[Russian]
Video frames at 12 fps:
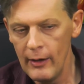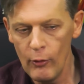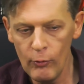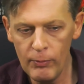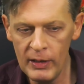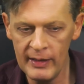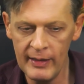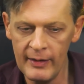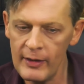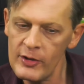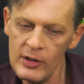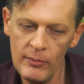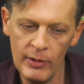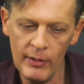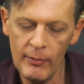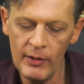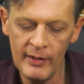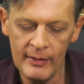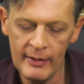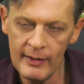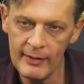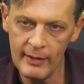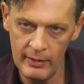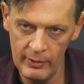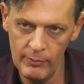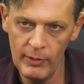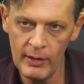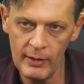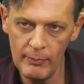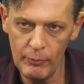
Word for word: Убытки должны быть обязательно соразмерны